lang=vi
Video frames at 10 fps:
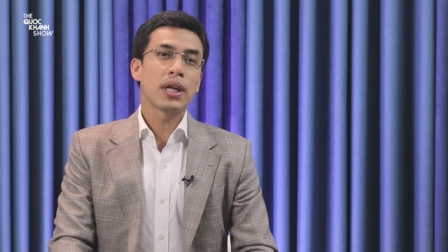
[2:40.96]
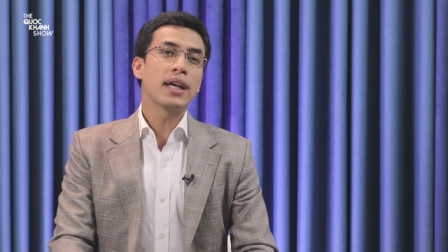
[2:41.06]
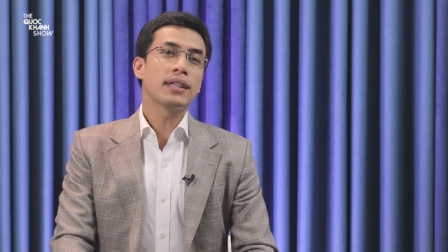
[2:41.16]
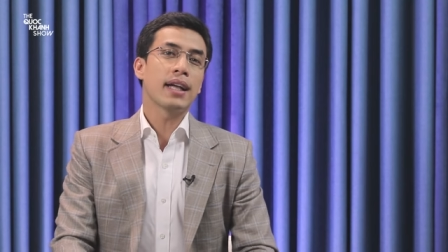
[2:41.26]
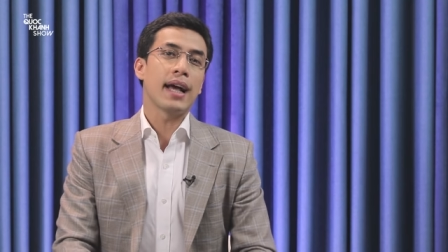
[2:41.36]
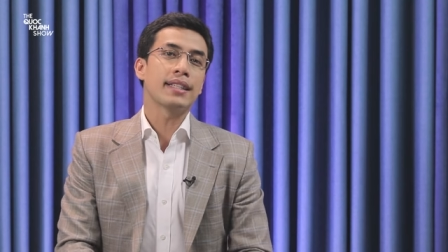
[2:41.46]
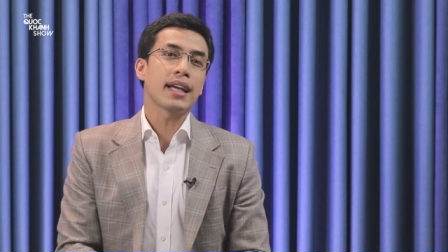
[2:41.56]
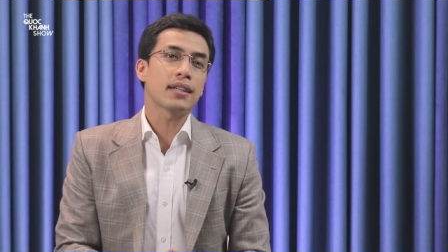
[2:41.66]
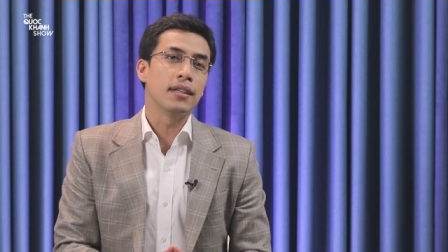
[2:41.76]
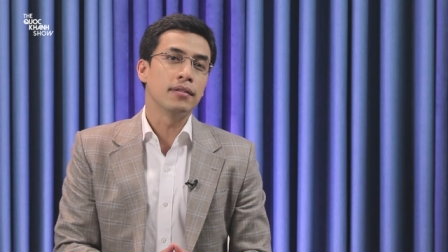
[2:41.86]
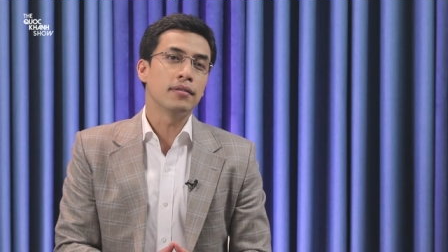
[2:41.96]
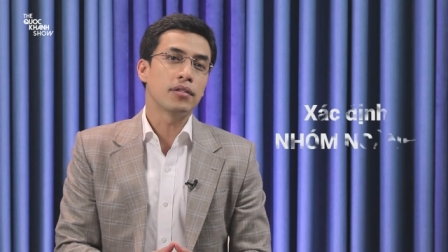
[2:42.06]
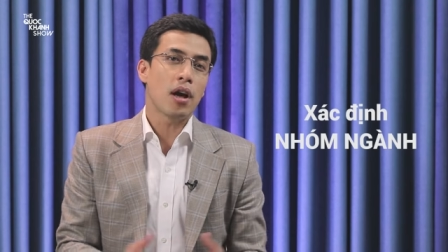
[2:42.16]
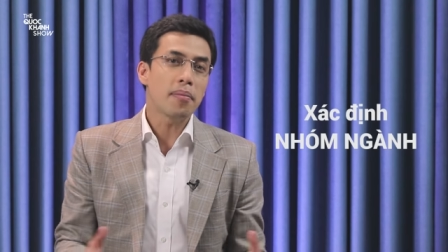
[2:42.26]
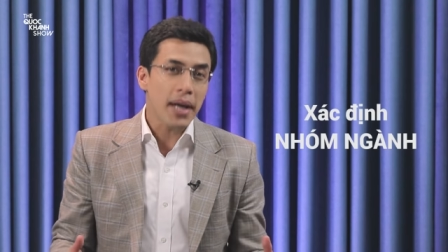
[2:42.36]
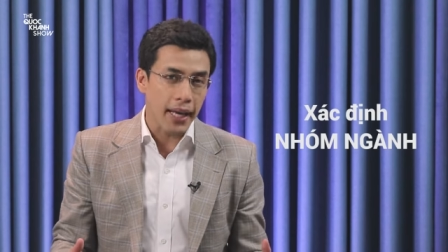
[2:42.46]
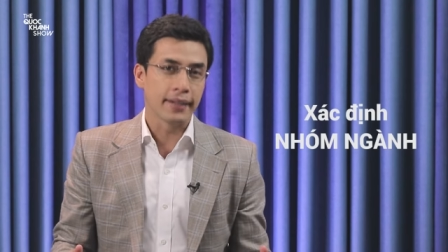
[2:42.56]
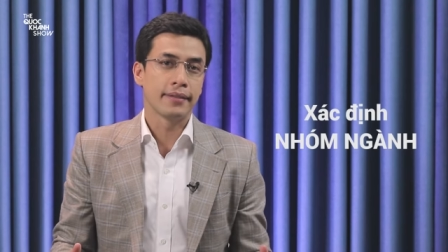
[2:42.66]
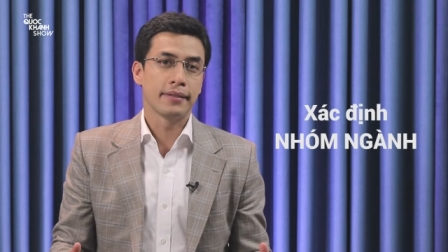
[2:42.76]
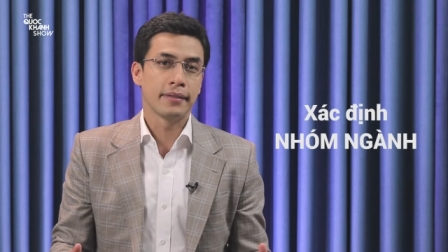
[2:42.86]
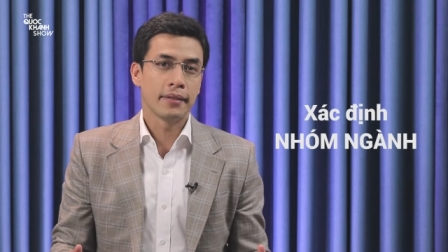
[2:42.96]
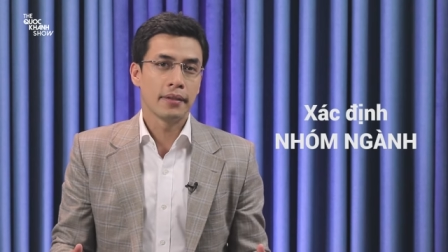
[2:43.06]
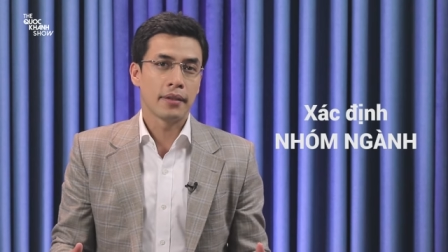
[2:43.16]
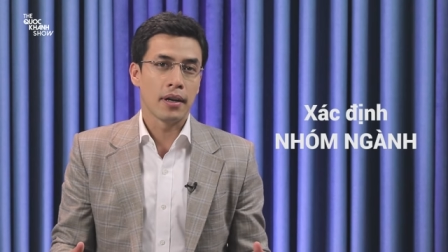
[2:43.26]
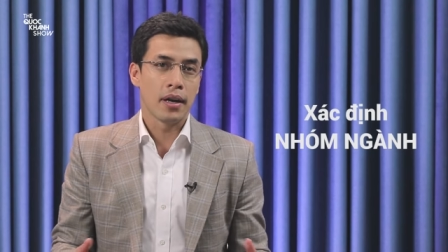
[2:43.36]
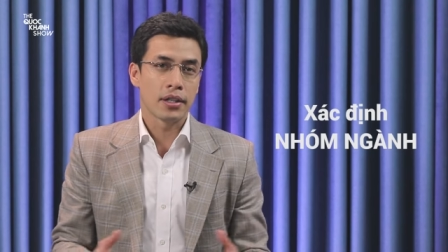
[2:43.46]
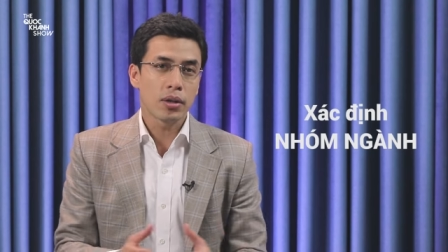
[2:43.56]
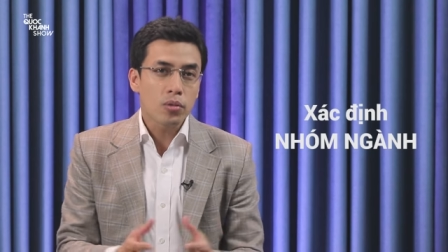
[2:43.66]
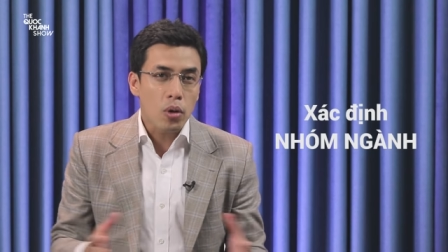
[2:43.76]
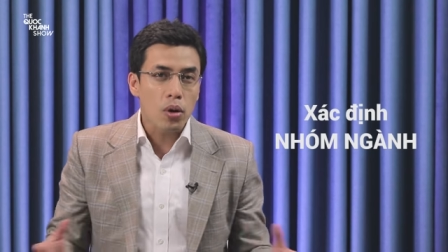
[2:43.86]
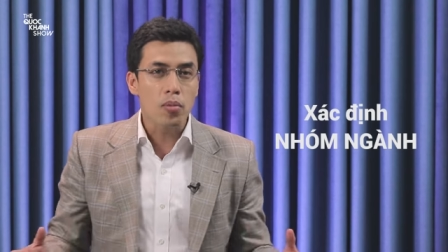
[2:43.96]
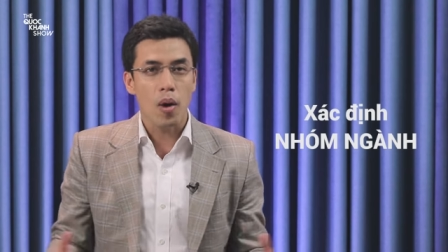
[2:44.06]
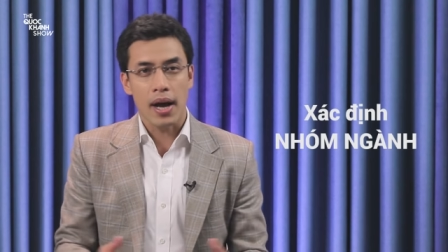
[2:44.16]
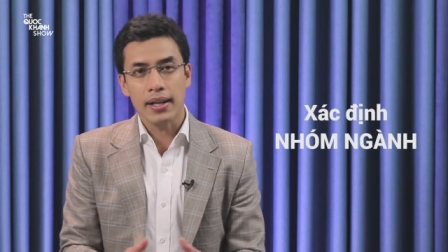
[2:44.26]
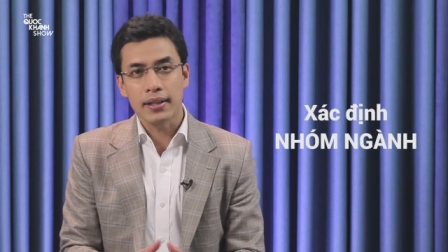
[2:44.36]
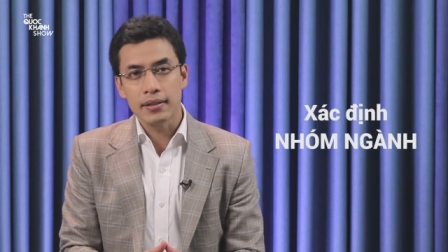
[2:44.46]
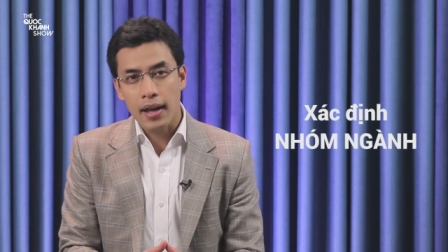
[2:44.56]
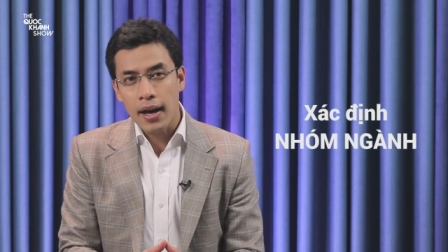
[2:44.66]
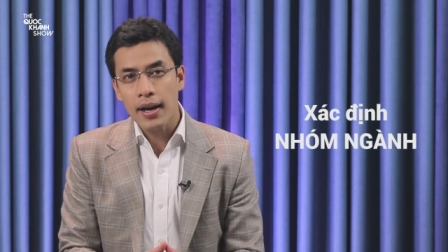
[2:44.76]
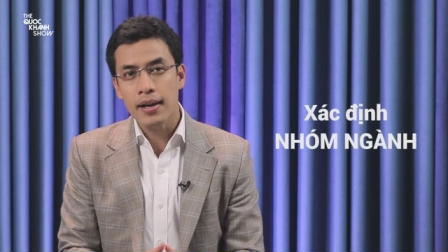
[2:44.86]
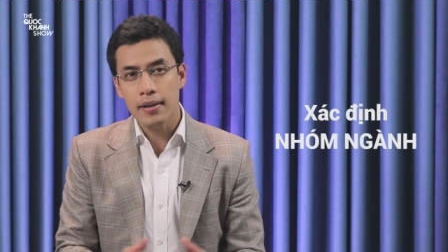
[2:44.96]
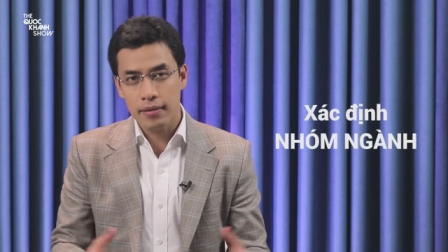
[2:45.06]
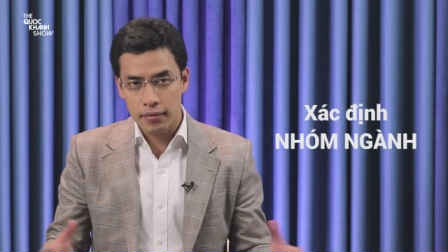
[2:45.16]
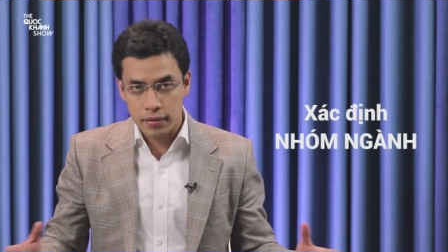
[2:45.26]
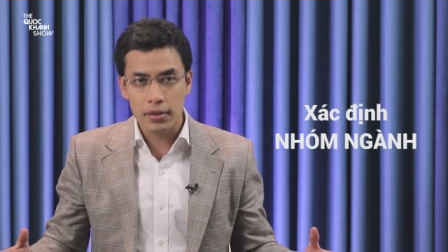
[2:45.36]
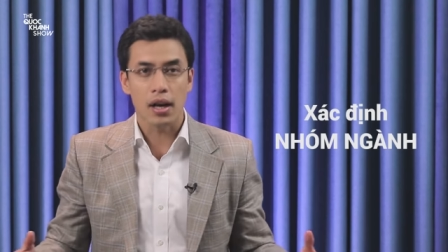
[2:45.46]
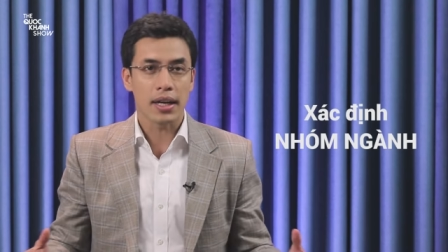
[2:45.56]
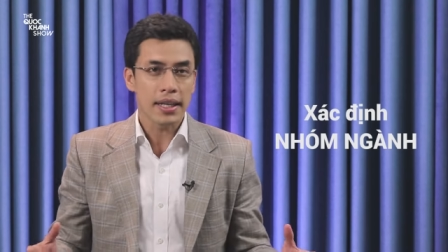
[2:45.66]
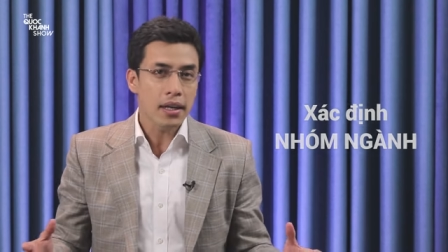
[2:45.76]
tiên thì hãy xác định nhóm ngành. Trong cuộc khủng hoảng kinh tế gần đây